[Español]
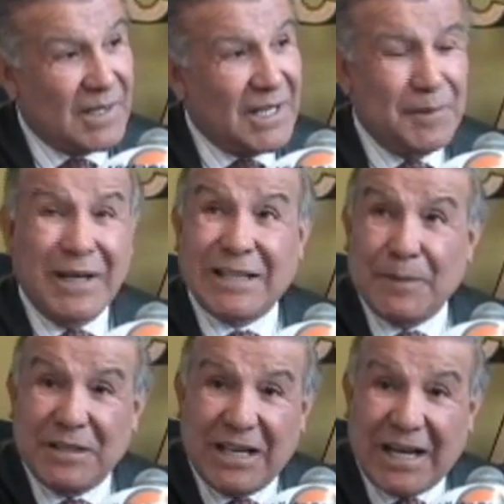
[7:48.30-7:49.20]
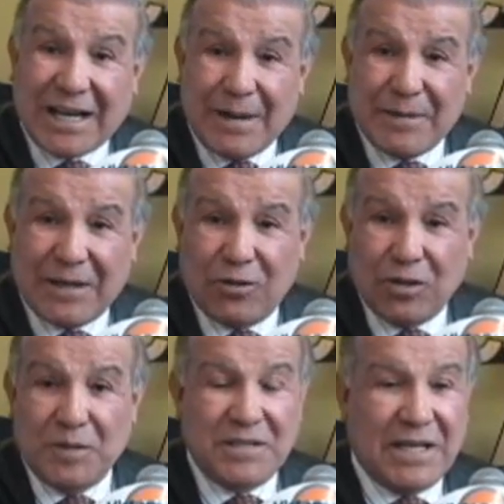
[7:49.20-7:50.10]
Inmediatamente las cámaras lo
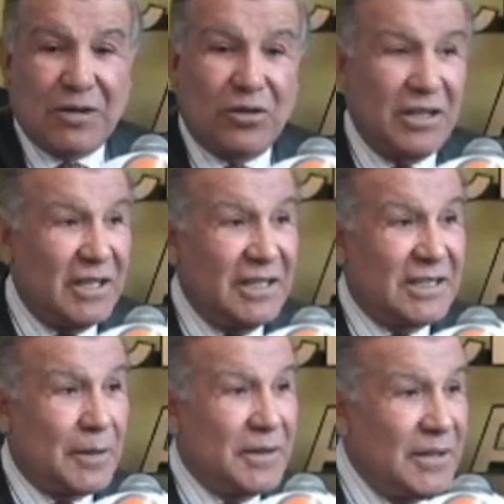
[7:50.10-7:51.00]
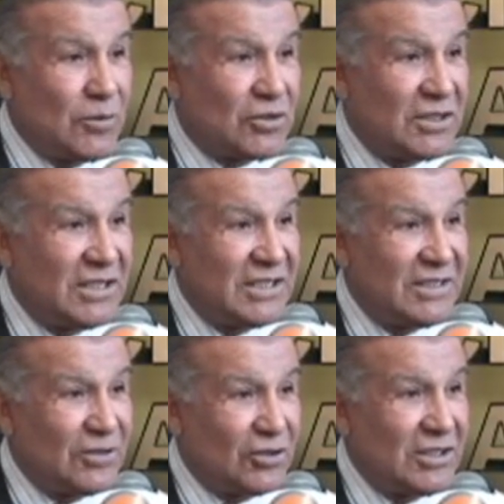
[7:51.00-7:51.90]
divisaron e intervenimos,
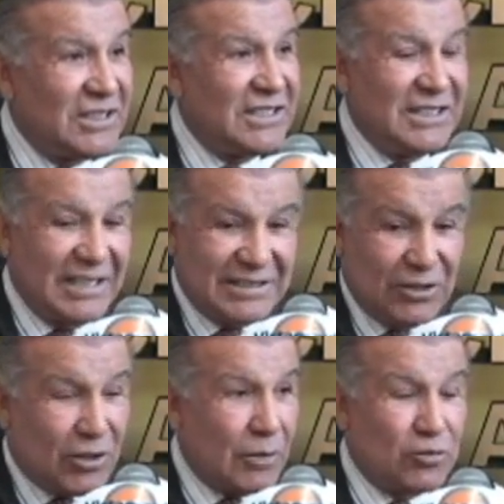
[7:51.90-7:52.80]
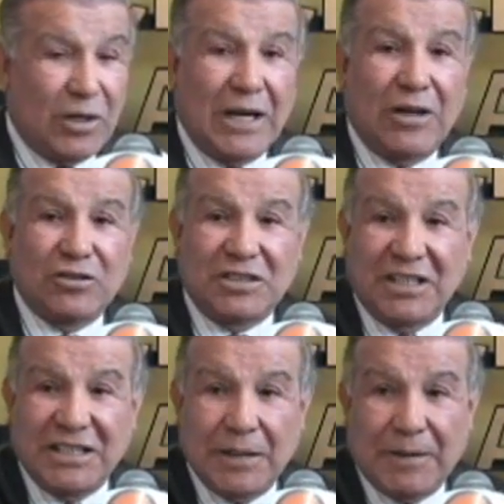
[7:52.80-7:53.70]
¿no? Y han sido capturados
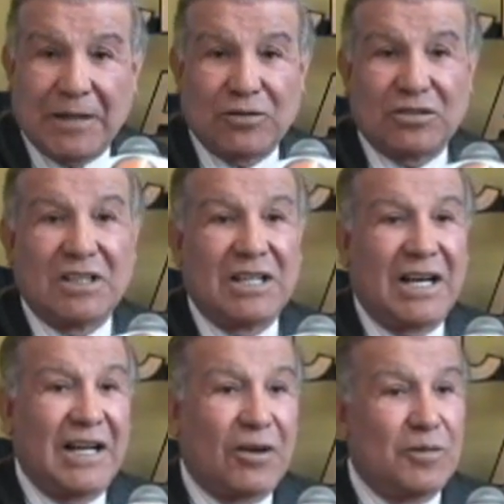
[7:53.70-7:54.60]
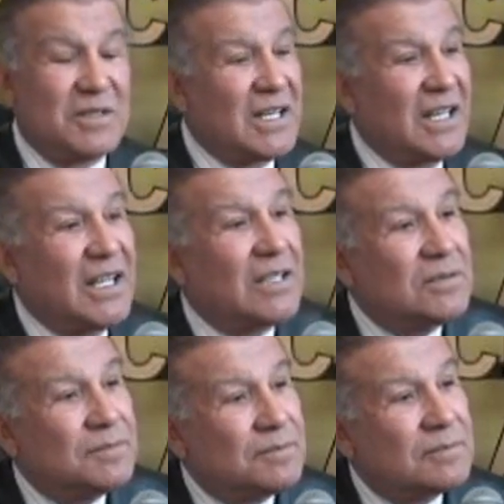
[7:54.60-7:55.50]
y llevados a la comisaría.
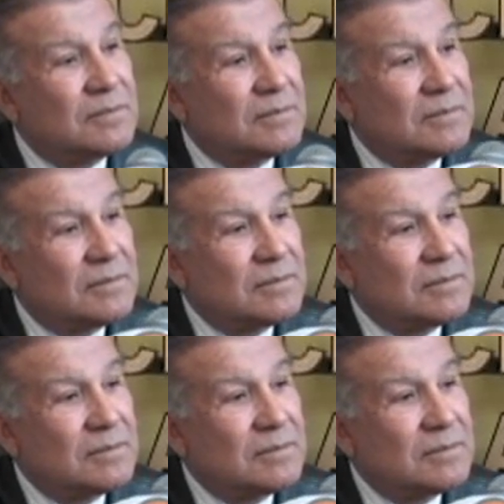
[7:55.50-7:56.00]
Bueno,